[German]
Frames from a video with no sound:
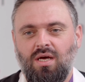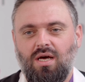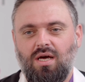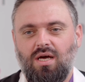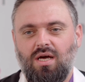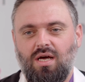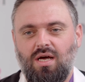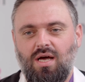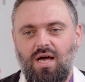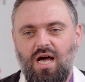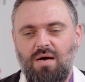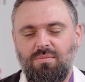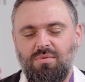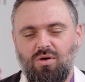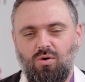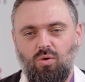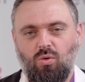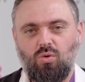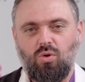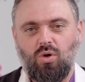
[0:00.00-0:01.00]
Äh,
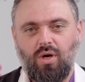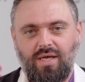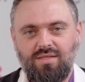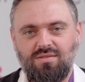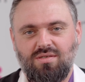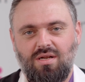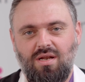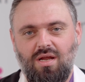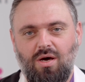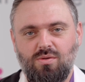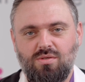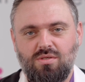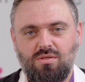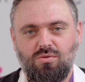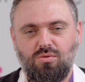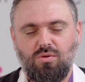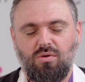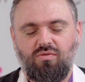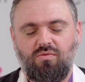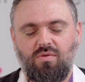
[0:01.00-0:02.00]
aber
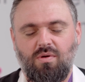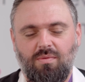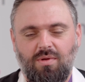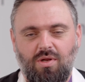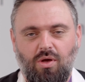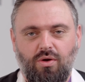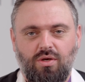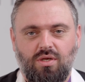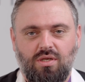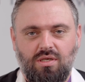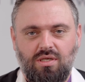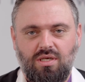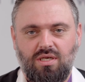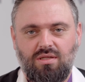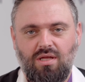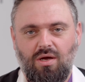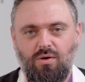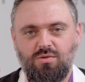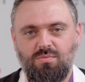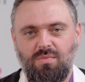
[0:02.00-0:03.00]
Konkurrenzklausel dürfen wir mit euch
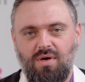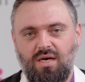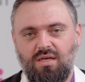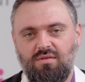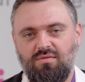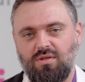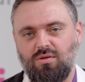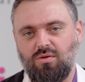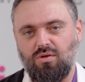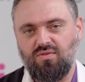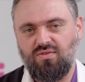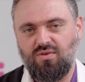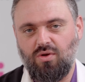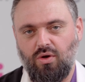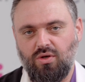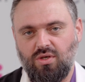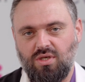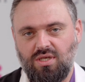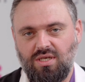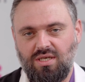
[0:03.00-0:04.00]
nicht ausmachen. Wir dürfen
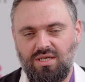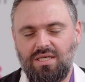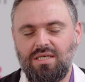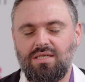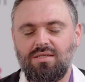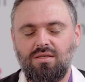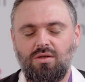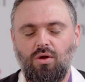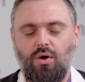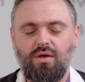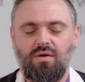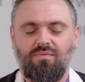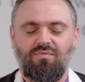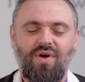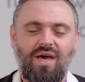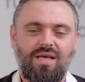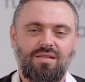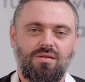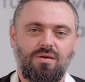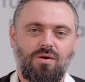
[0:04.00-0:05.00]
euch nicht in
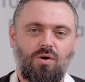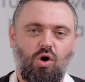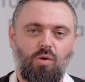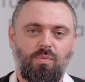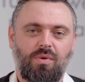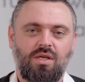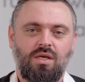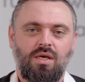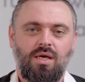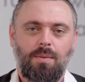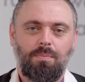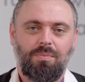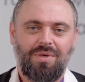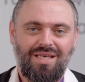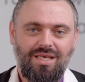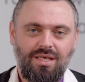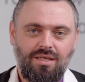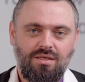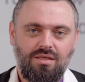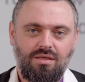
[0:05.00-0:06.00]
eurem Weiterkommen
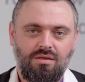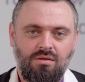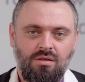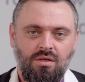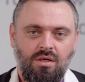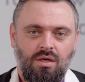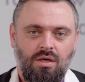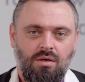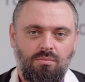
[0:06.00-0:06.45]
behindern.